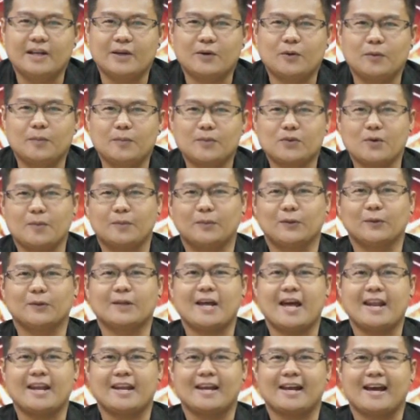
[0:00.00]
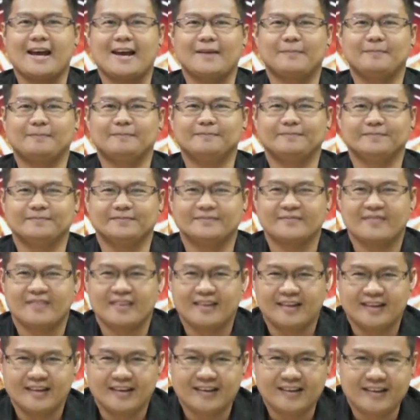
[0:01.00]
ดีคุณผู้ชมทุกท่านนะครับ
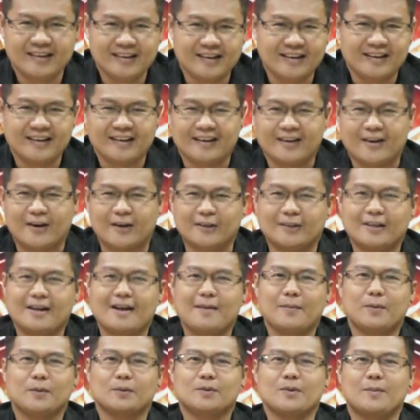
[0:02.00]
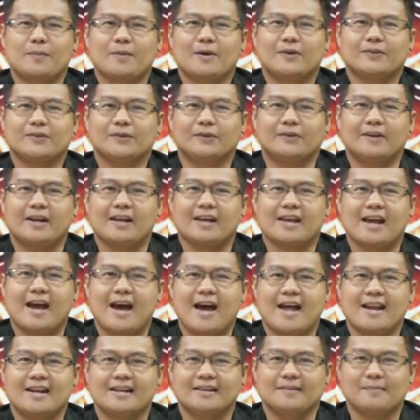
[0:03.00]
ขอต้อนรับผู้ชมเข้าสู่ราย
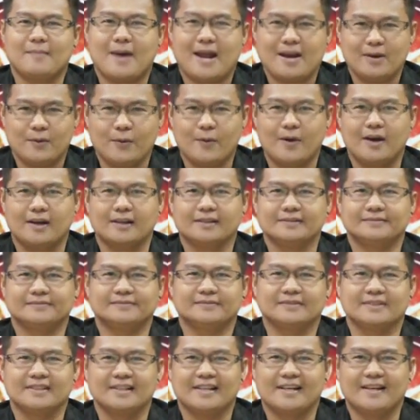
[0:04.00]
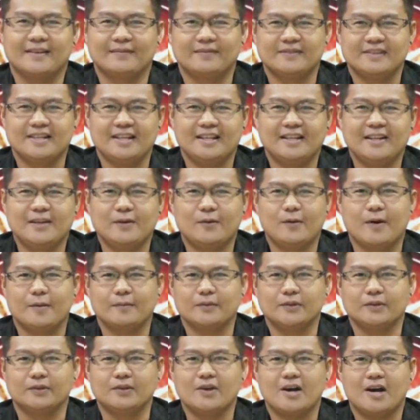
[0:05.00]
การบ้านดวงนะครับที่ที่รวม
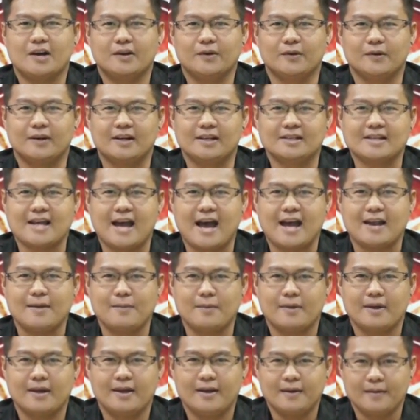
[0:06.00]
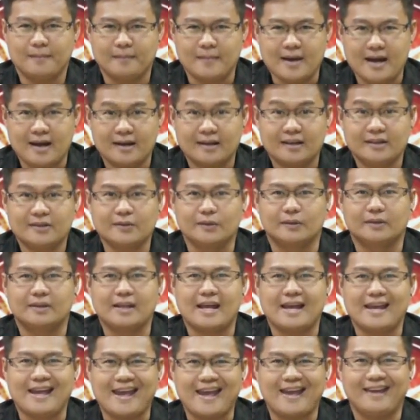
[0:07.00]
สุดยอดโหอาจารย์มากที่สุด
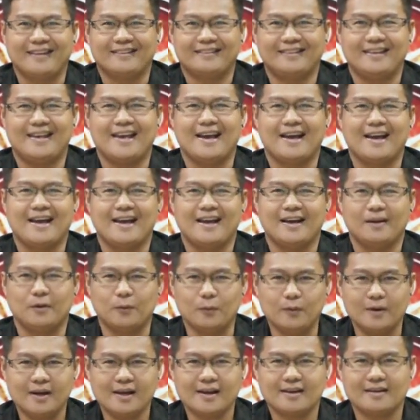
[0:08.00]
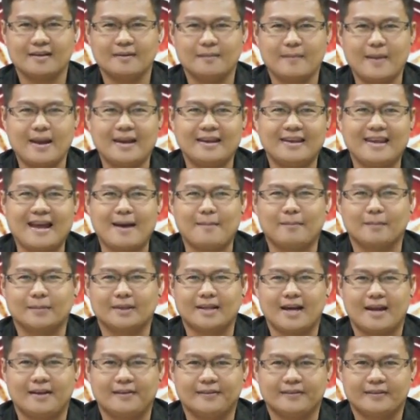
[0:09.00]
ในเอเชียรู้ลึกแม่น
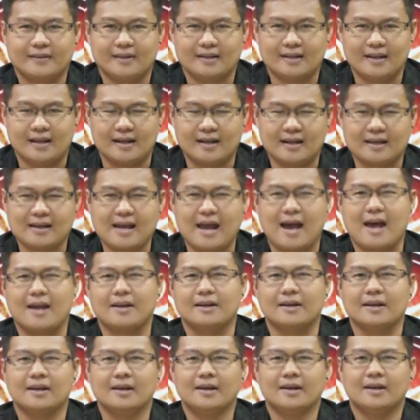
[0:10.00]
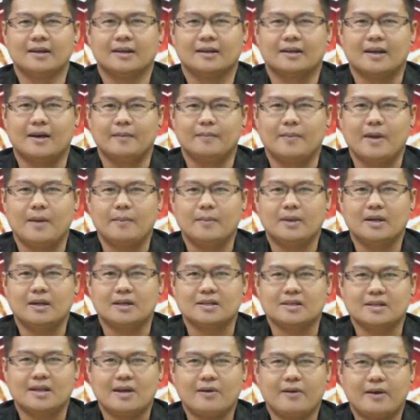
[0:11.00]
ยำทันสถานการณ์ กับเ m เ d i a
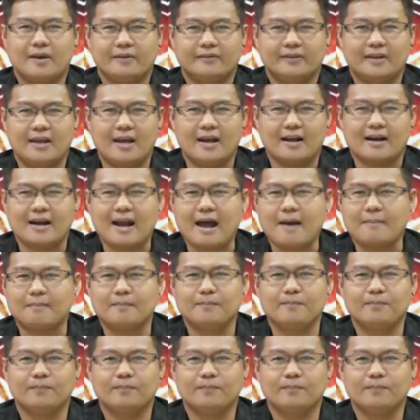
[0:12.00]
Channel เอเชียครับ